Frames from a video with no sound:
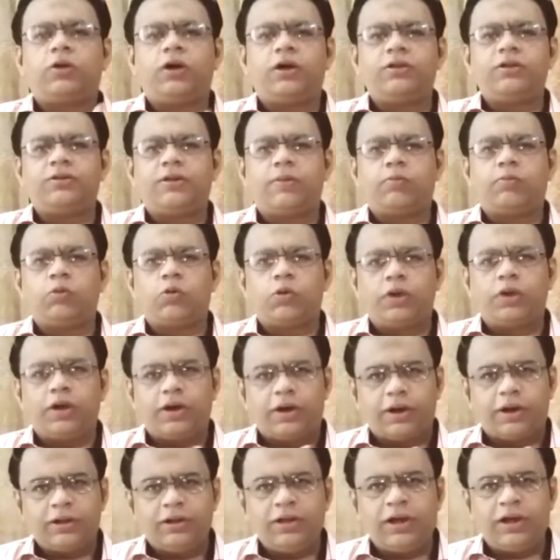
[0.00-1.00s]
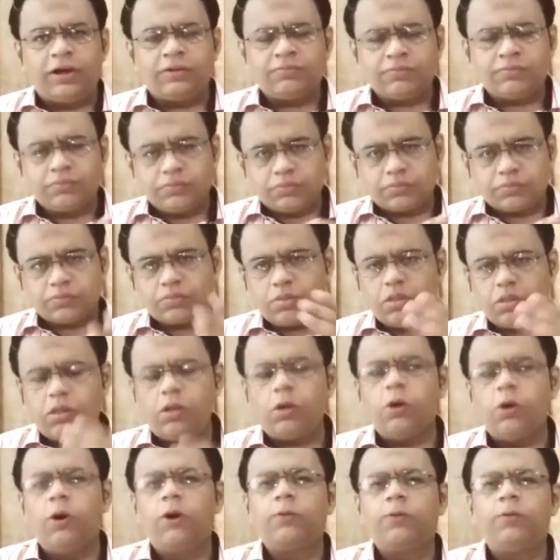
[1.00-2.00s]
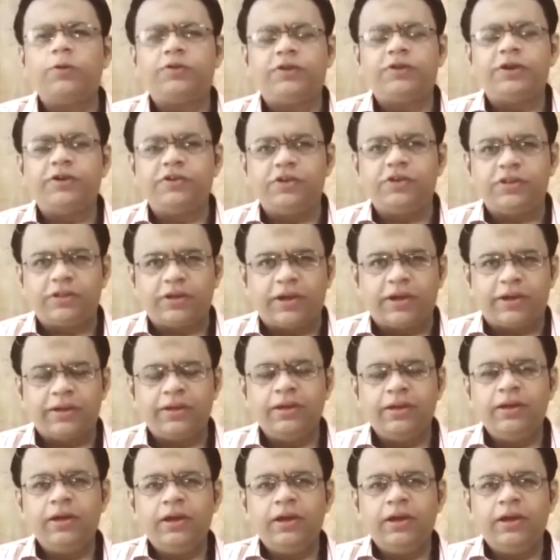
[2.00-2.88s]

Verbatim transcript: अख्तर खान साहब को उन्होंने हरा दिया और वो सीट जीत गए